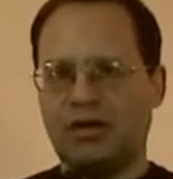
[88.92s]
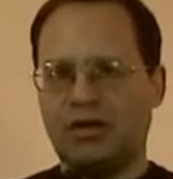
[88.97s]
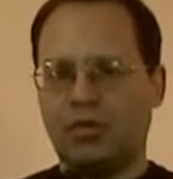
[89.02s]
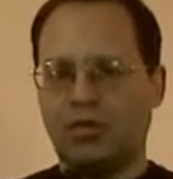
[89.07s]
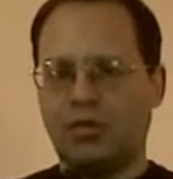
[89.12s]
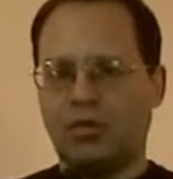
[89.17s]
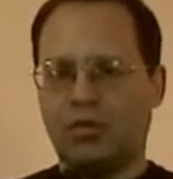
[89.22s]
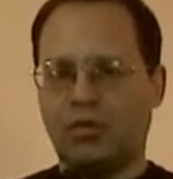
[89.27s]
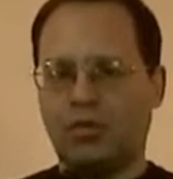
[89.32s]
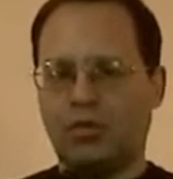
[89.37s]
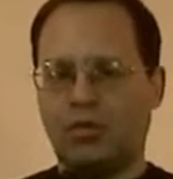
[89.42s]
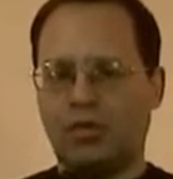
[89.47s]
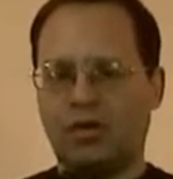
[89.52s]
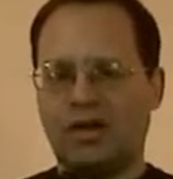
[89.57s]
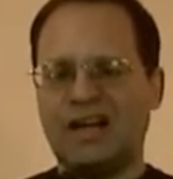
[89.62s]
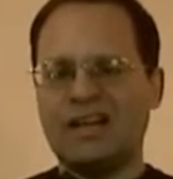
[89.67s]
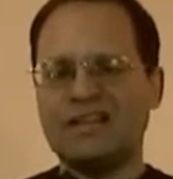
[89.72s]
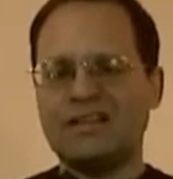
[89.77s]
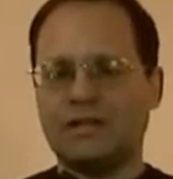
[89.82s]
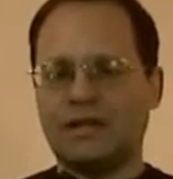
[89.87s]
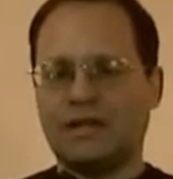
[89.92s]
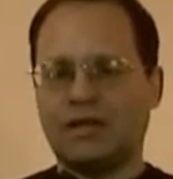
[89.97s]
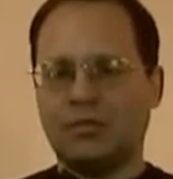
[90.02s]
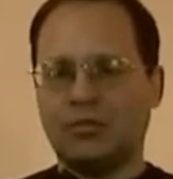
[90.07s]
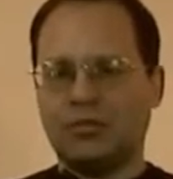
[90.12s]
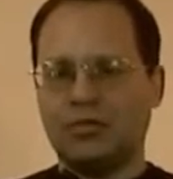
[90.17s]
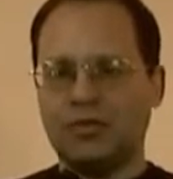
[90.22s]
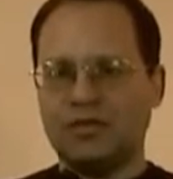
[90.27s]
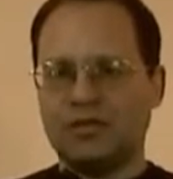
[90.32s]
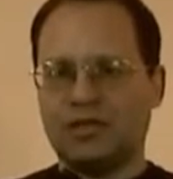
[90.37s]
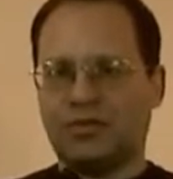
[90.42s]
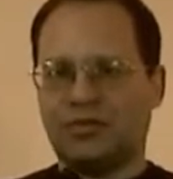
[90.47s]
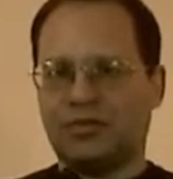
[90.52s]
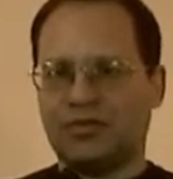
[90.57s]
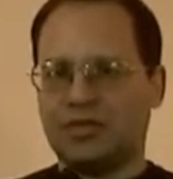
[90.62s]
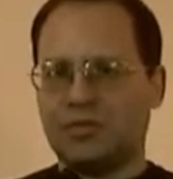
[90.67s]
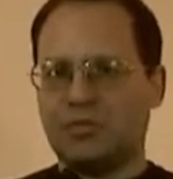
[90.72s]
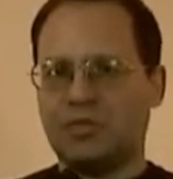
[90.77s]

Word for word: у антикоммунистов из